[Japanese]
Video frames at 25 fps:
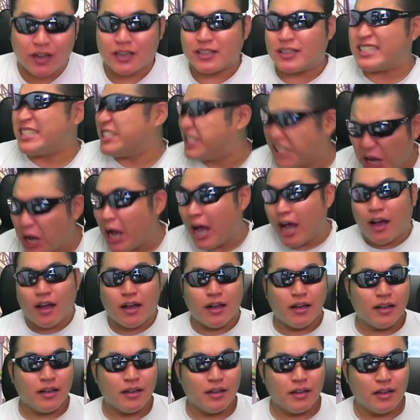しょクソ
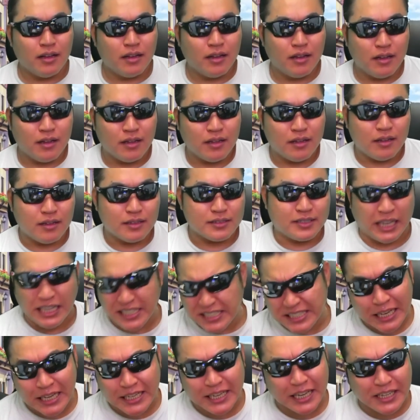だ
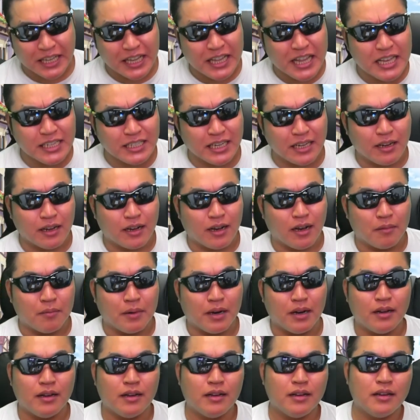全然いけてねえじゃねえ
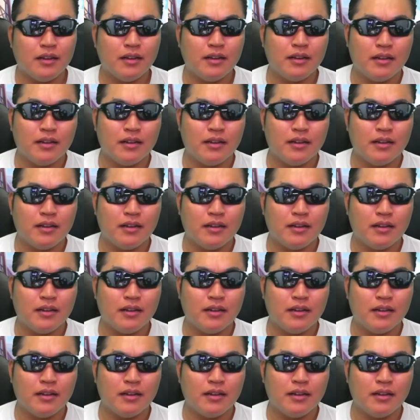か